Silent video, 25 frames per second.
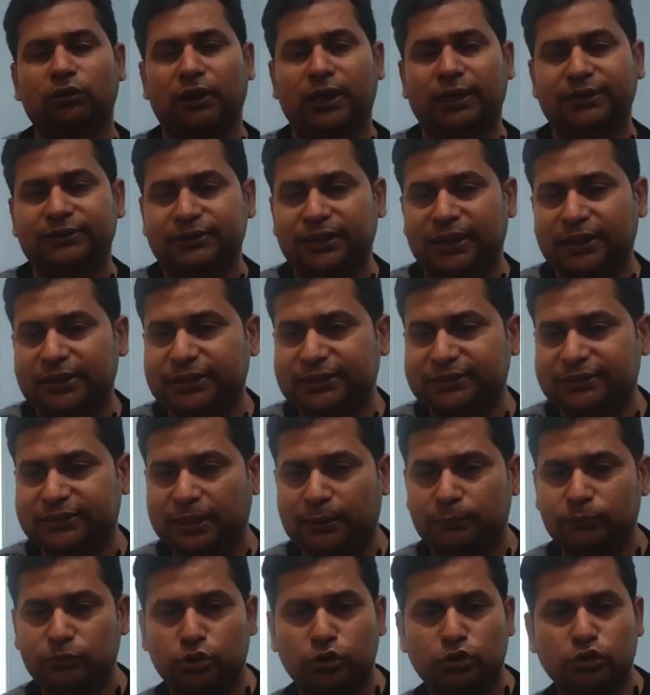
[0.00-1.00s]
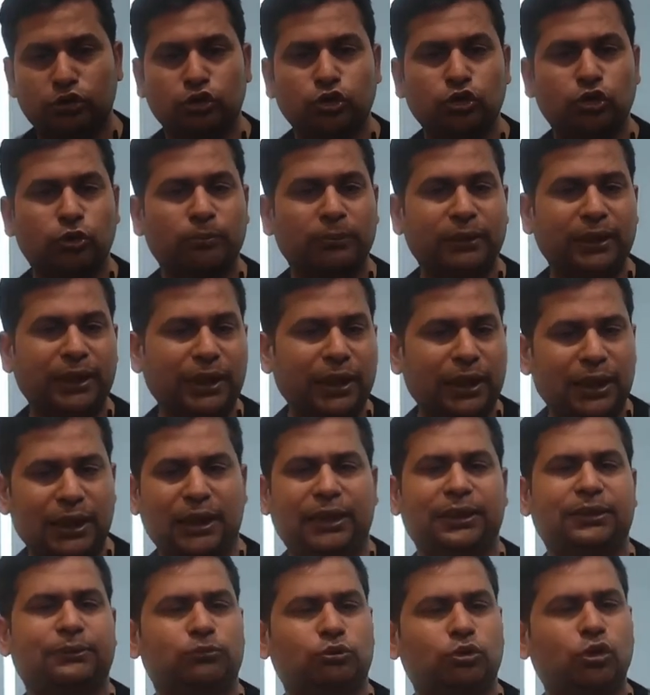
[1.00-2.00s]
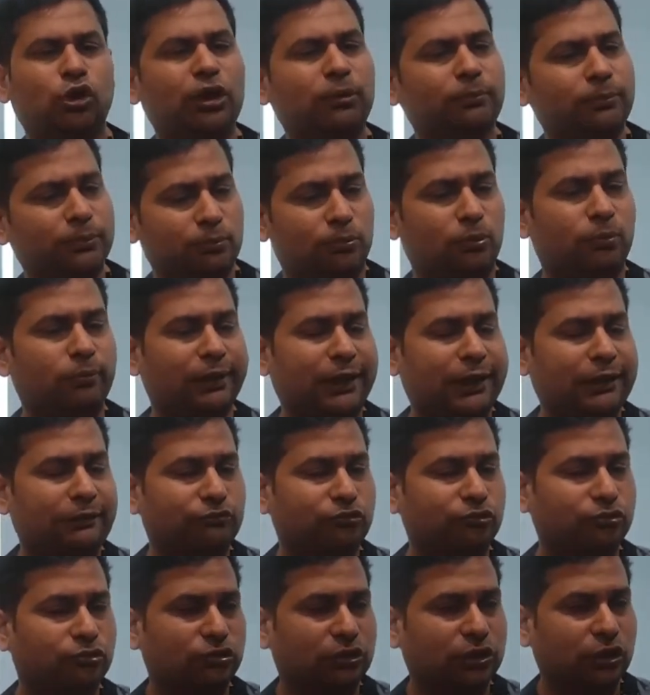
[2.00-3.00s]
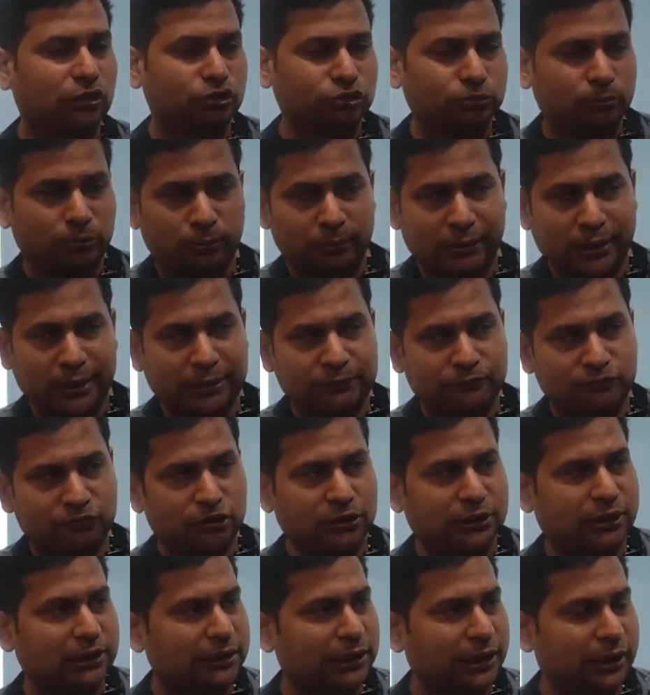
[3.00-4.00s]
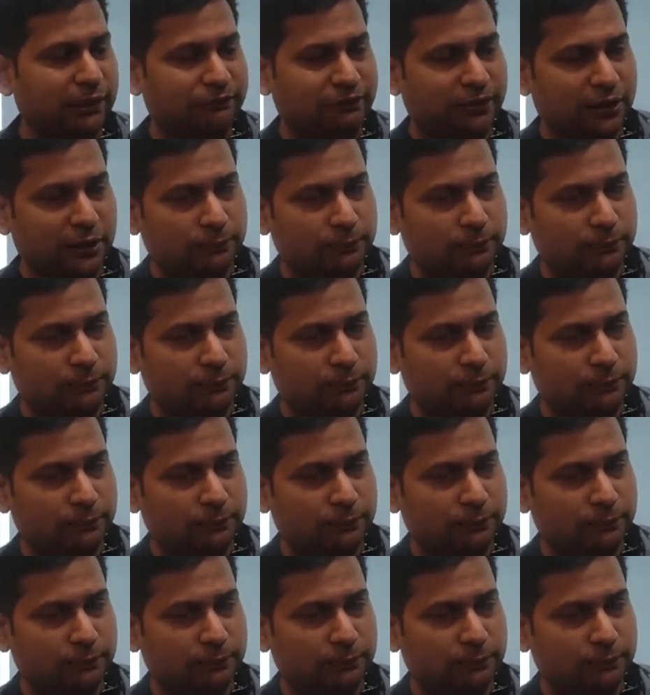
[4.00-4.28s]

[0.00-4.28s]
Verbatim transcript: तो आसानी से हम चुटकियों में कोई भी मोबाइल फ़ोन होता है उस मोबाइल फ़ोन के अंदर